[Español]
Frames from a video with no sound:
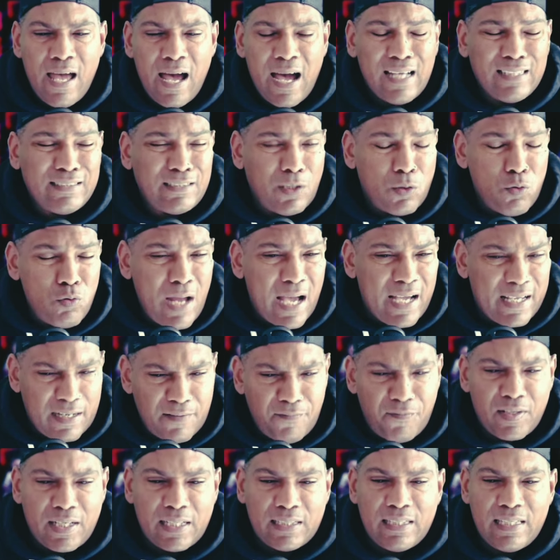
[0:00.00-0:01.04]
ante una
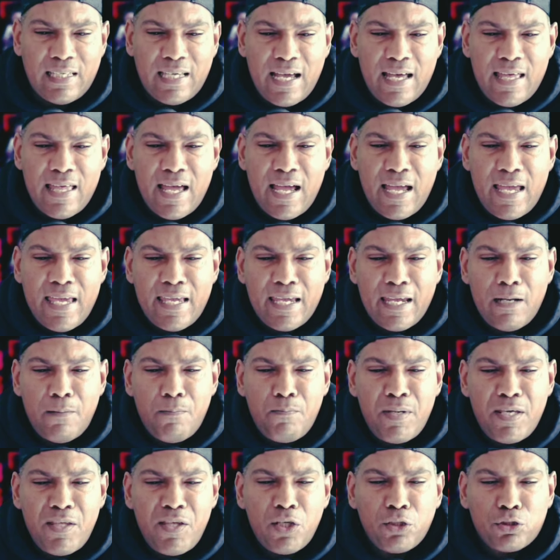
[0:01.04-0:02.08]
gran fanaticada en el
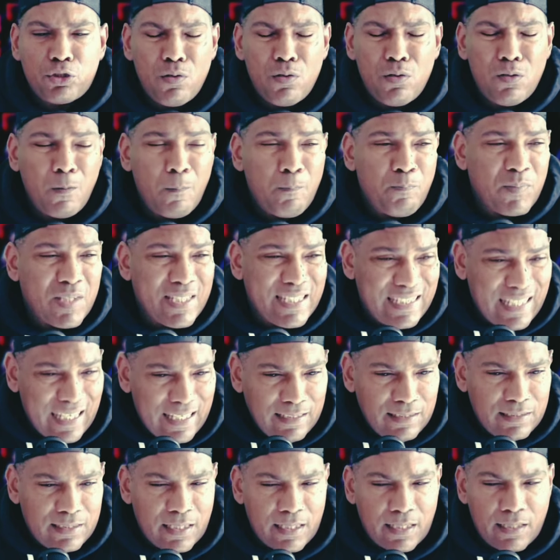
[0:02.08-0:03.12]
Videotron
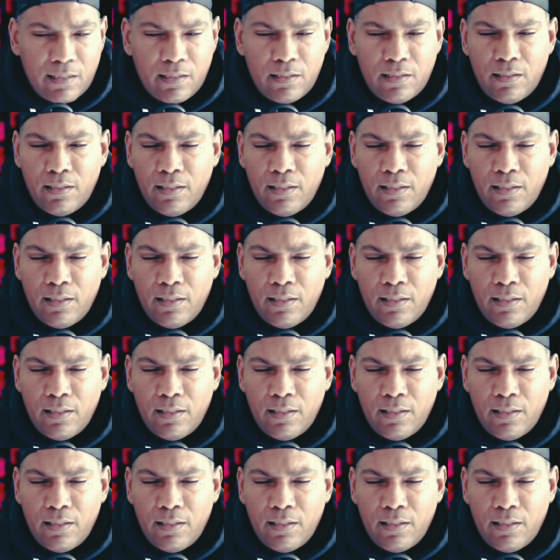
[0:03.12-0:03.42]
Center